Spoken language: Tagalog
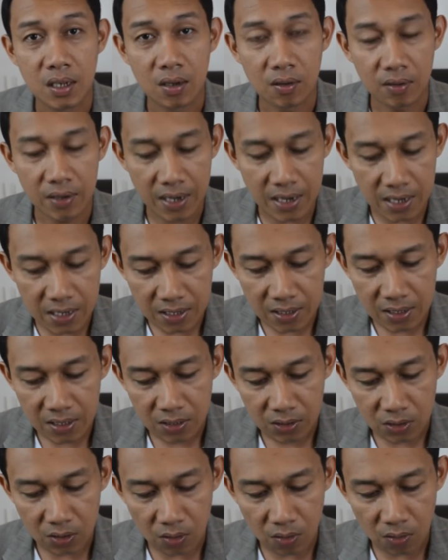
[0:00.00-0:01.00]
Okay?
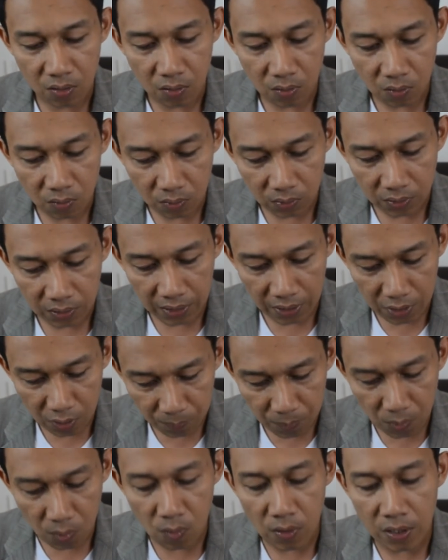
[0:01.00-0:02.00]
So,
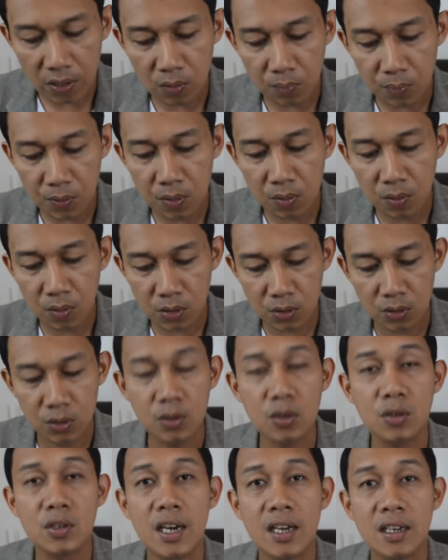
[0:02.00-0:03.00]
kayo po kung ano po yung gusto
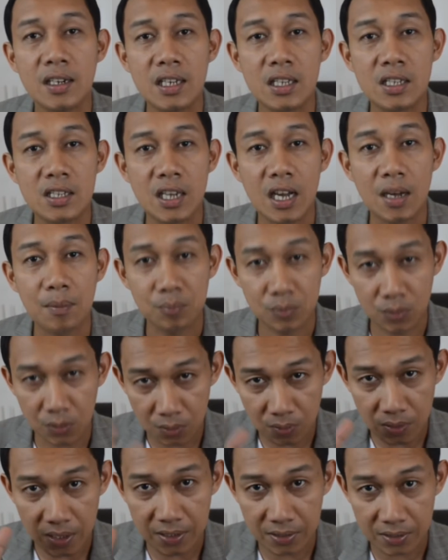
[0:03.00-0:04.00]
nyo dyan. It's up to
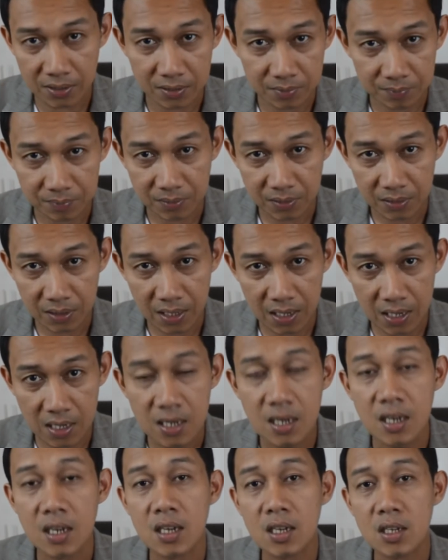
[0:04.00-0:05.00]
you guys.
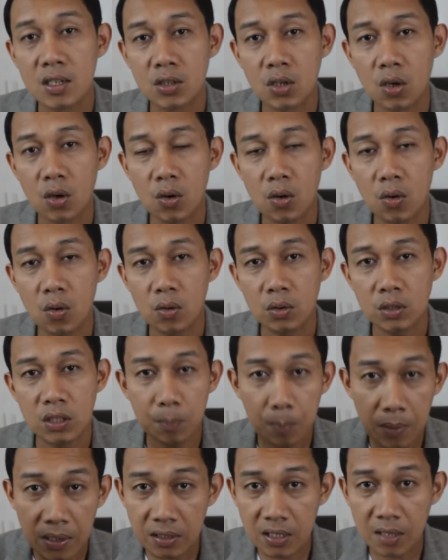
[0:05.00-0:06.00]
Okay? So,
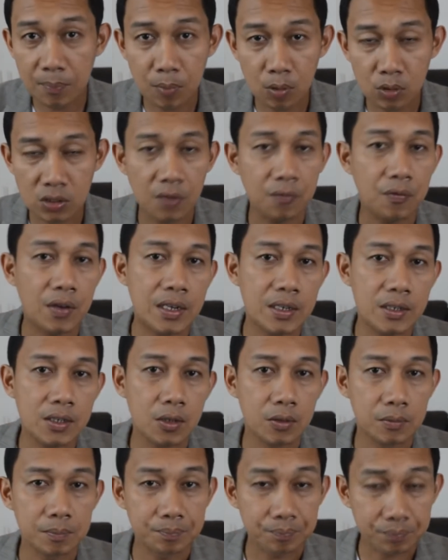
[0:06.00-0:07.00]
depende po sa fan
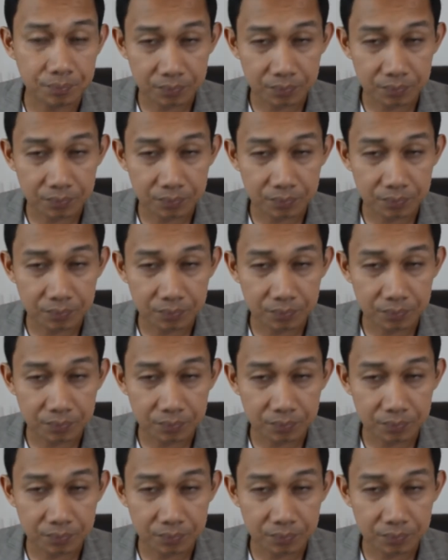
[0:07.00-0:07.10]
nyo.